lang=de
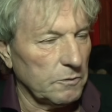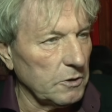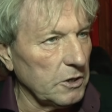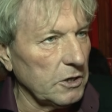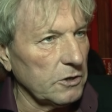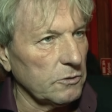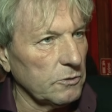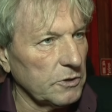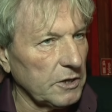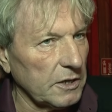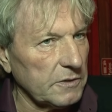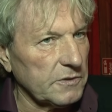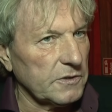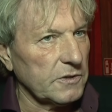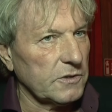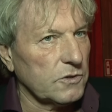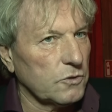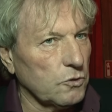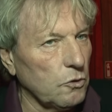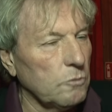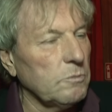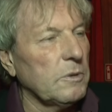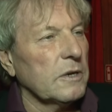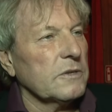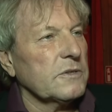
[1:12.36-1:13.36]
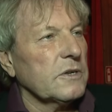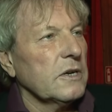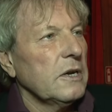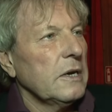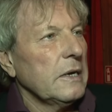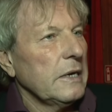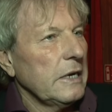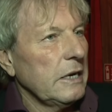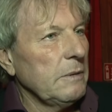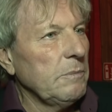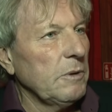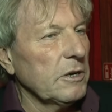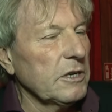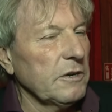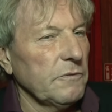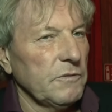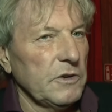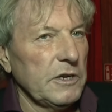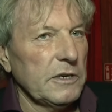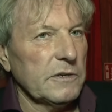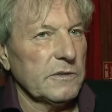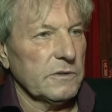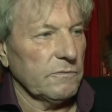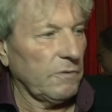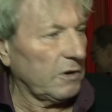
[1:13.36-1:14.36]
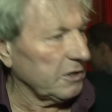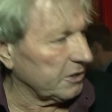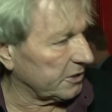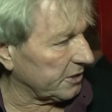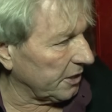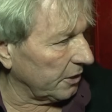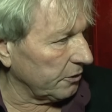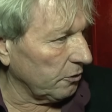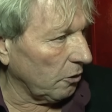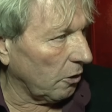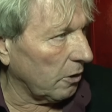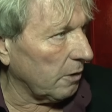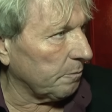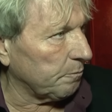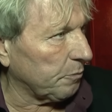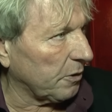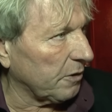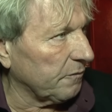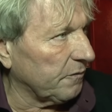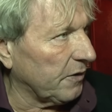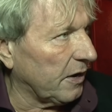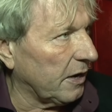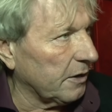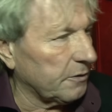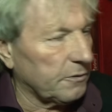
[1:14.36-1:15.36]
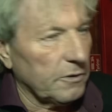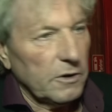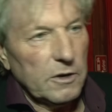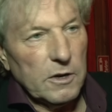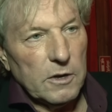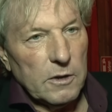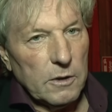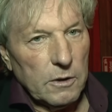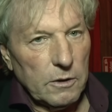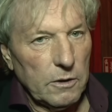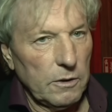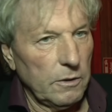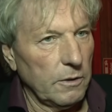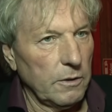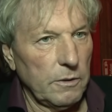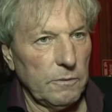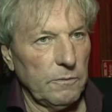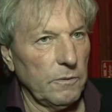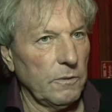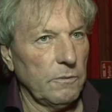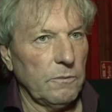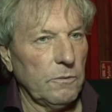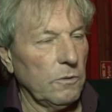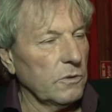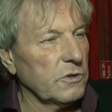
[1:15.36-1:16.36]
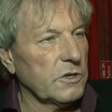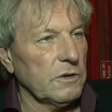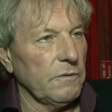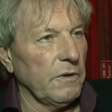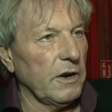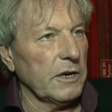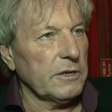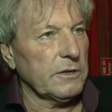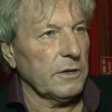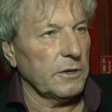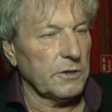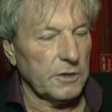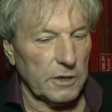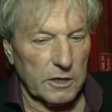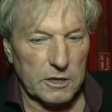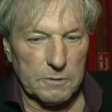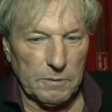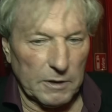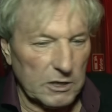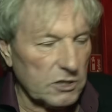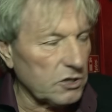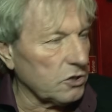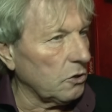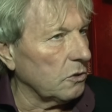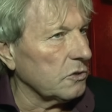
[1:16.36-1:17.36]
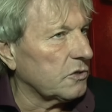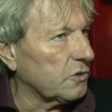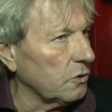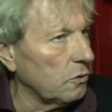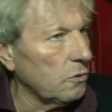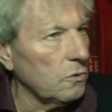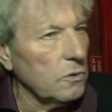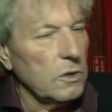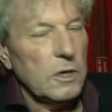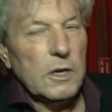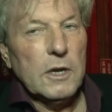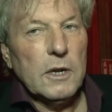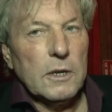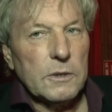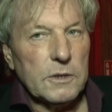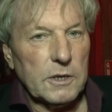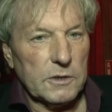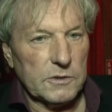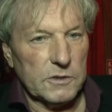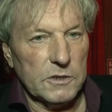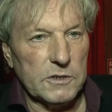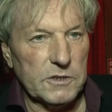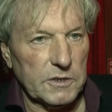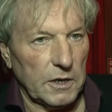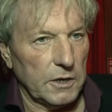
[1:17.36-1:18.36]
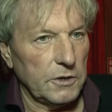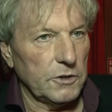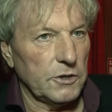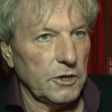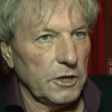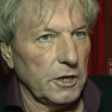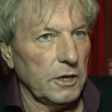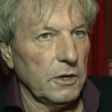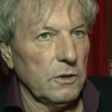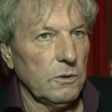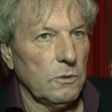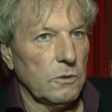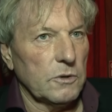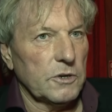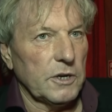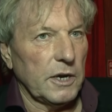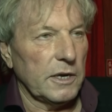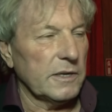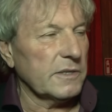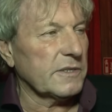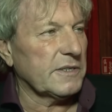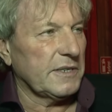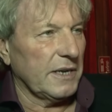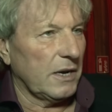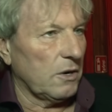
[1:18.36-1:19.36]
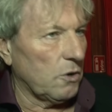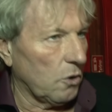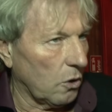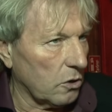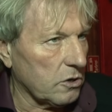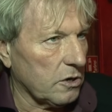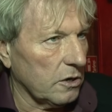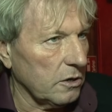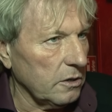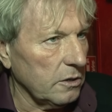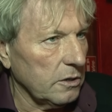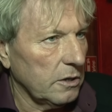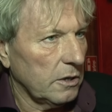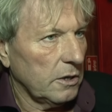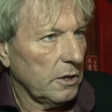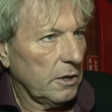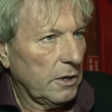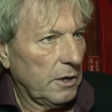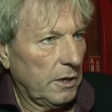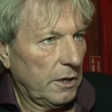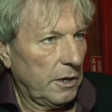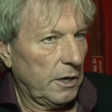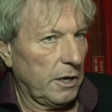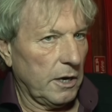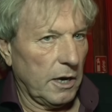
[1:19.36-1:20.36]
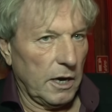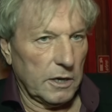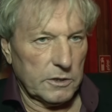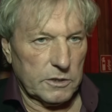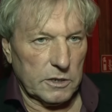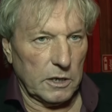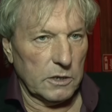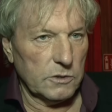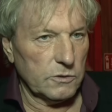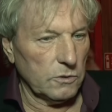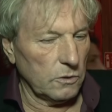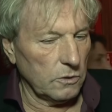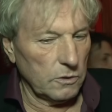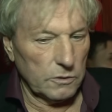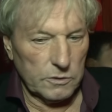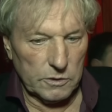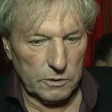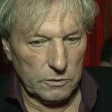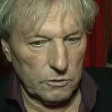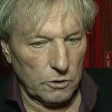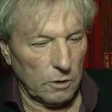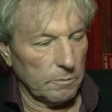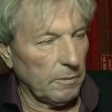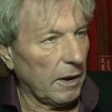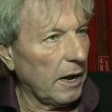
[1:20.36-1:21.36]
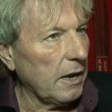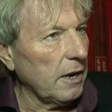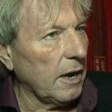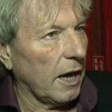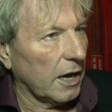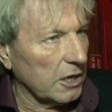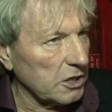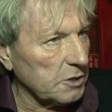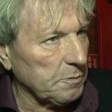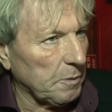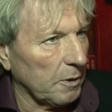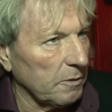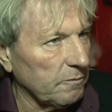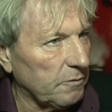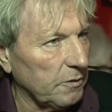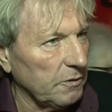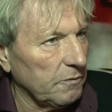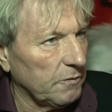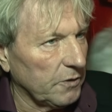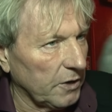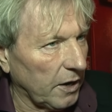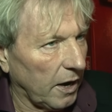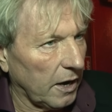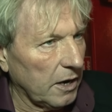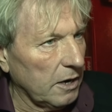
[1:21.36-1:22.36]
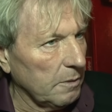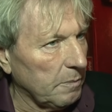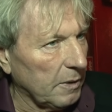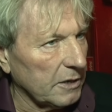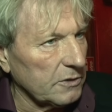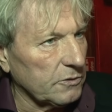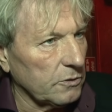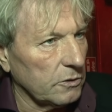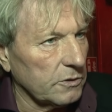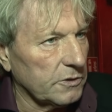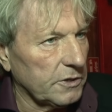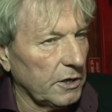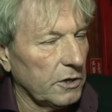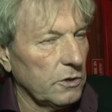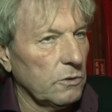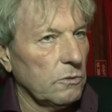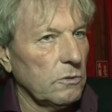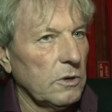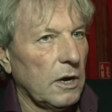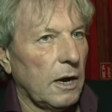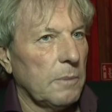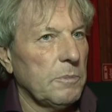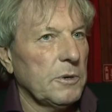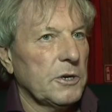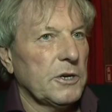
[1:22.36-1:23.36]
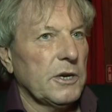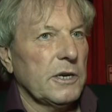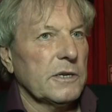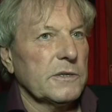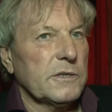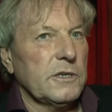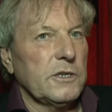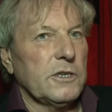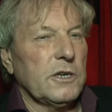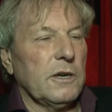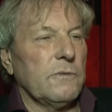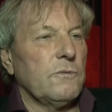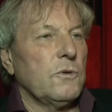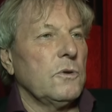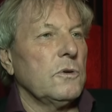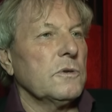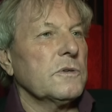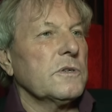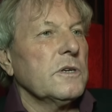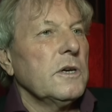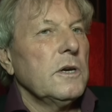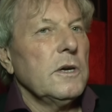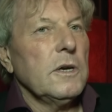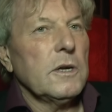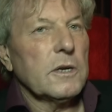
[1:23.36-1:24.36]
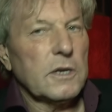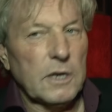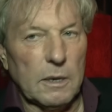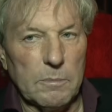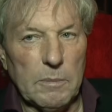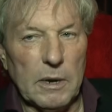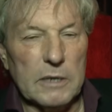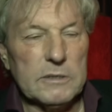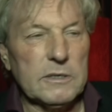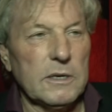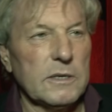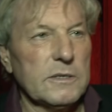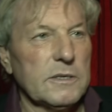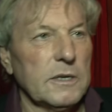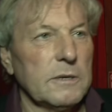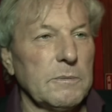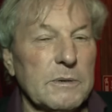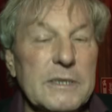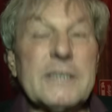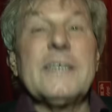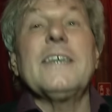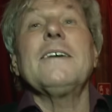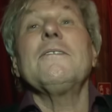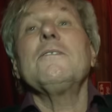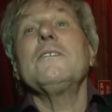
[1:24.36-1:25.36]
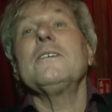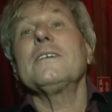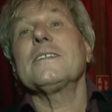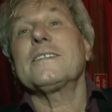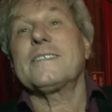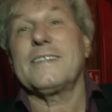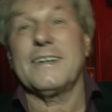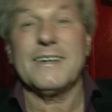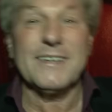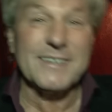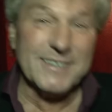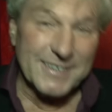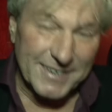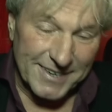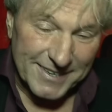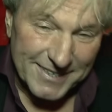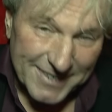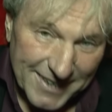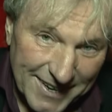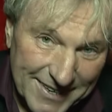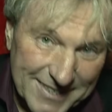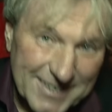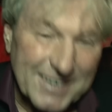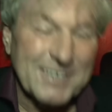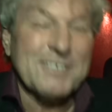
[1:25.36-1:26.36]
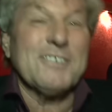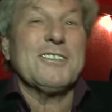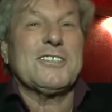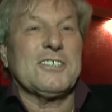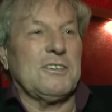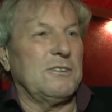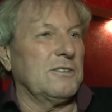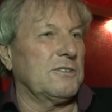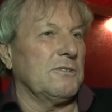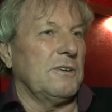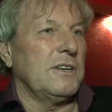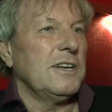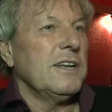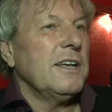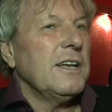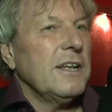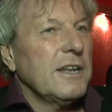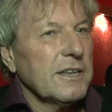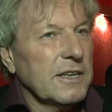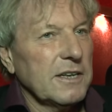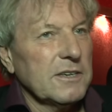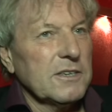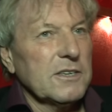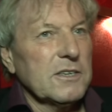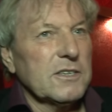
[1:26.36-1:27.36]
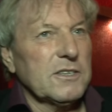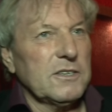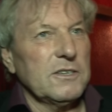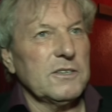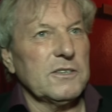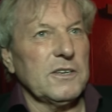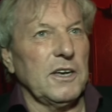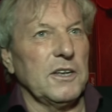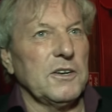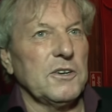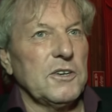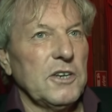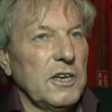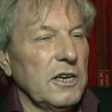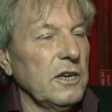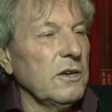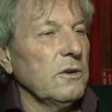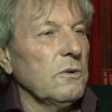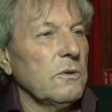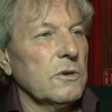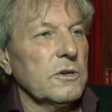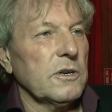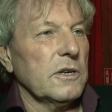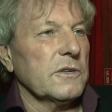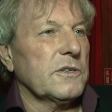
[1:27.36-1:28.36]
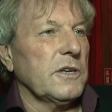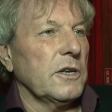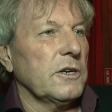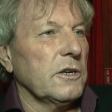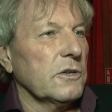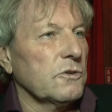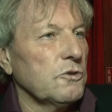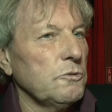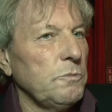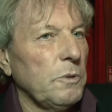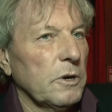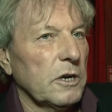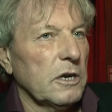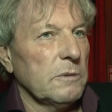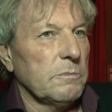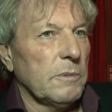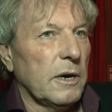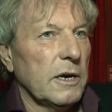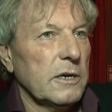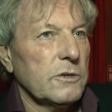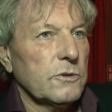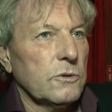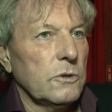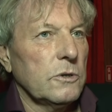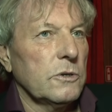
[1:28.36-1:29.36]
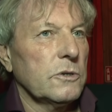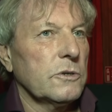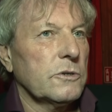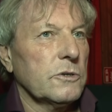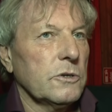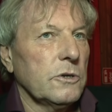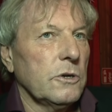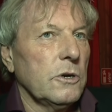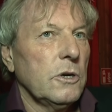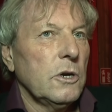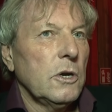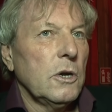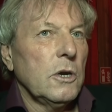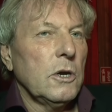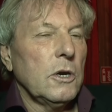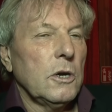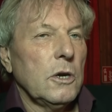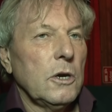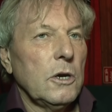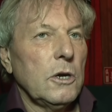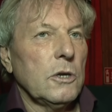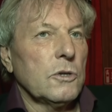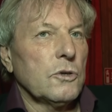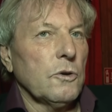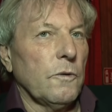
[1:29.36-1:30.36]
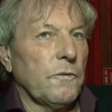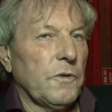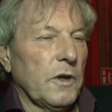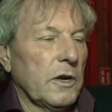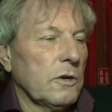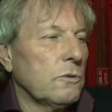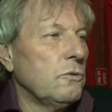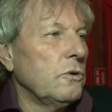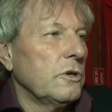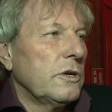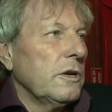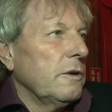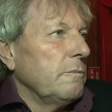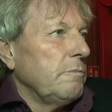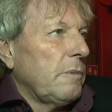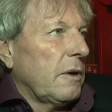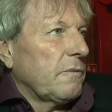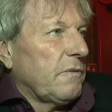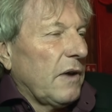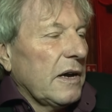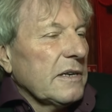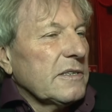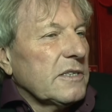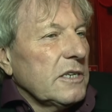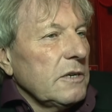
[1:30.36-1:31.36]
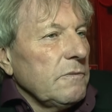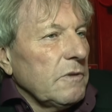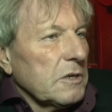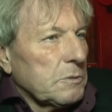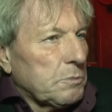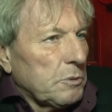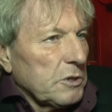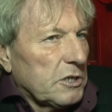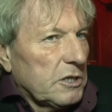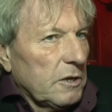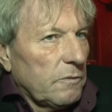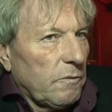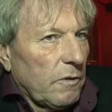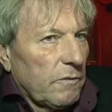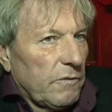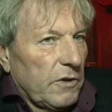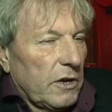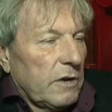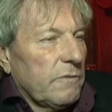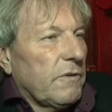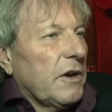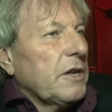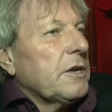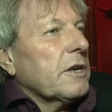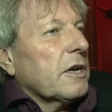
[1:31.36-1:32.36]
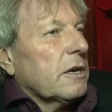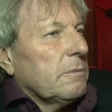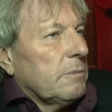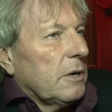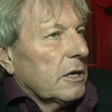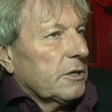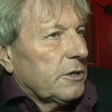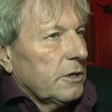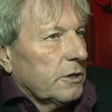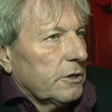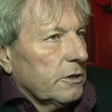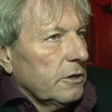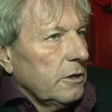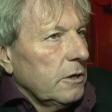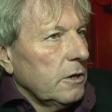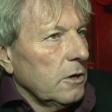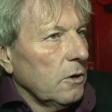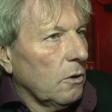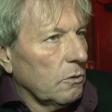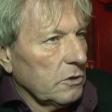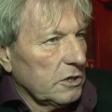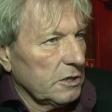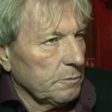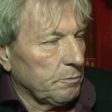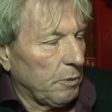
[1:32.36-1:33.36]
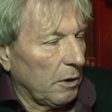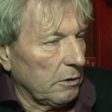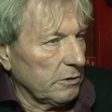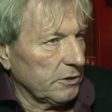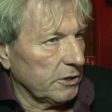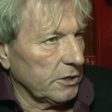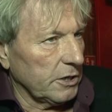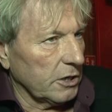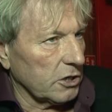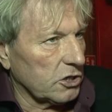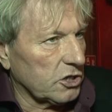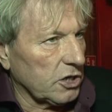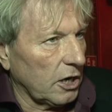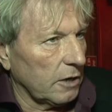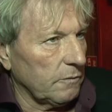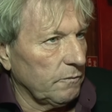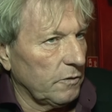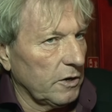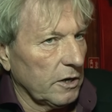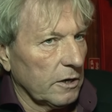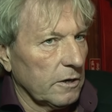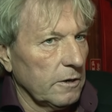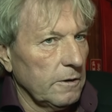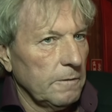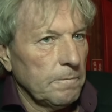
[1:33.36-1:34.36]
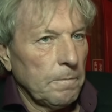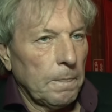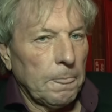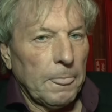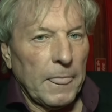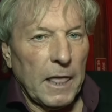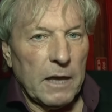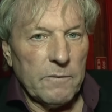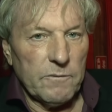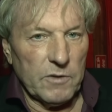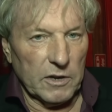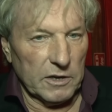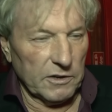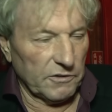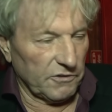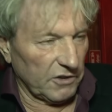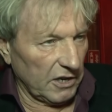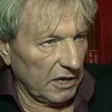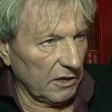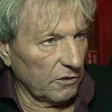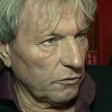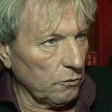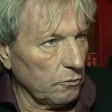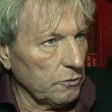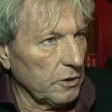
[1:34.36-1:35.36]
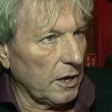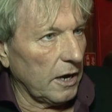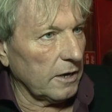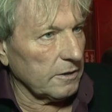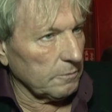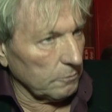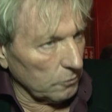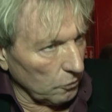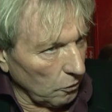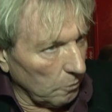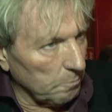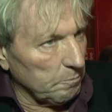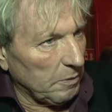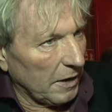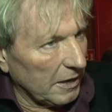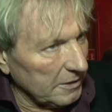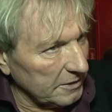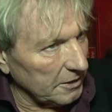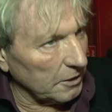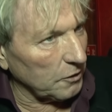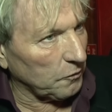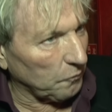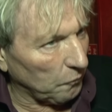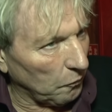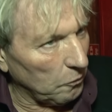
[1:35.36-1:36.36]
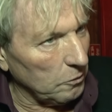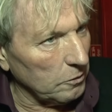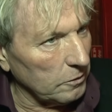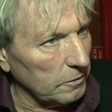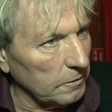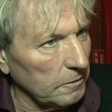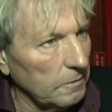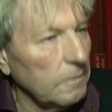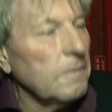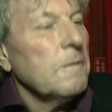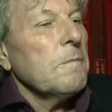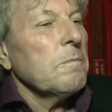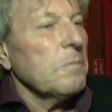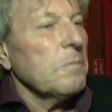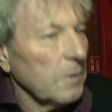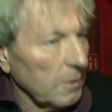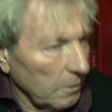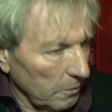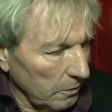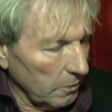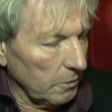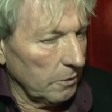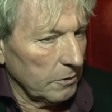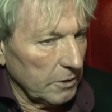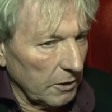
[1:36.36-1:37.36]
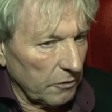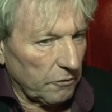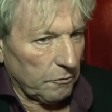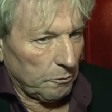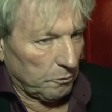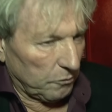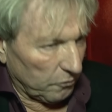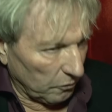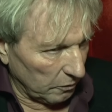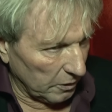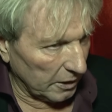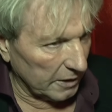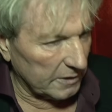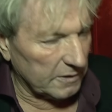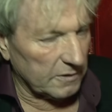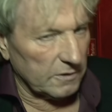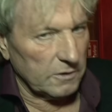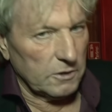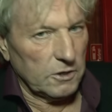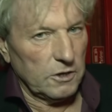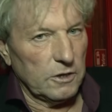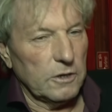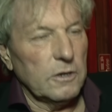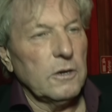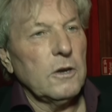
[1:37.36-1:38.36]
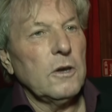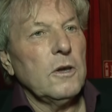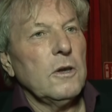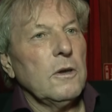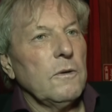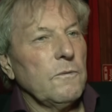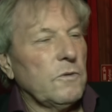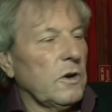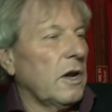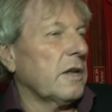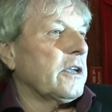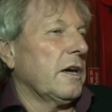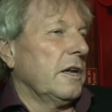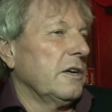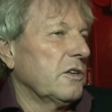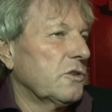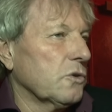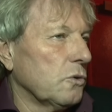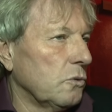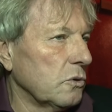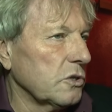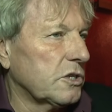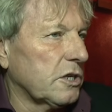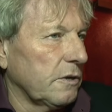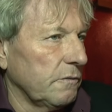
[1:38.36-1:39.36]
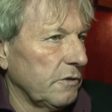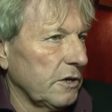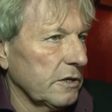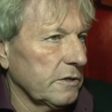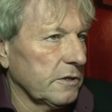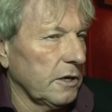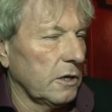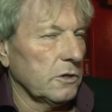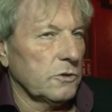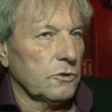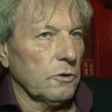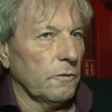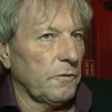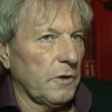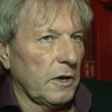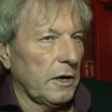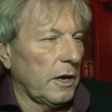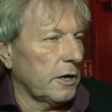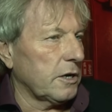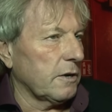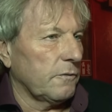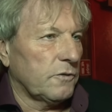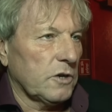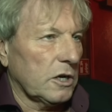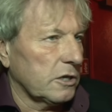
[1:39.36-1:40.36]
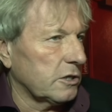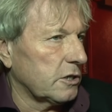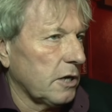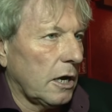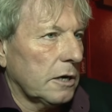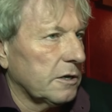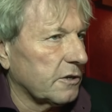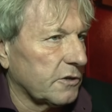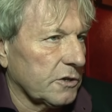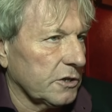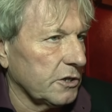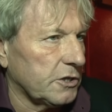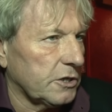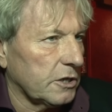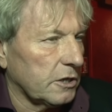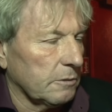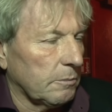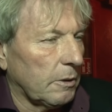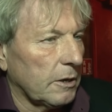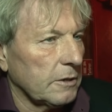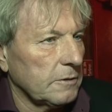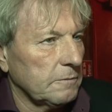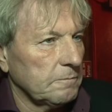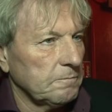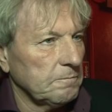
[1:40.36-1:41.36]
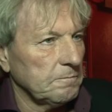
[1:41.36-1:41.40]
für dich. Und das ist Thomas immer gewesen, weil ich kenne ja auch privat äh, und so weiter, der quatscht auch so. Das ist sein Ding und er ist sehr locker. Er hat also normale Anspannung wie, wie alle bei so einer Sendung, aber der ist nicht nervös. Der macht das dann mit Servus, da ist er, ja, der Gottschalk und so weiter. Das ist sein Ding und das hat er super gemacht. Und äh, insofern, gut, man weiß nie, was passiert wäre, wenn er weitergemacht hätte und diese Pause nicht entstanden wäre. Wäre die Sehnsucht nach noch ein paar jetzt Folgen, äh, jetzt zur letzten hin, vielleicht gar nicht so groß gewesen. Also insofern hat er vielleicht nicht alles richtig gemacht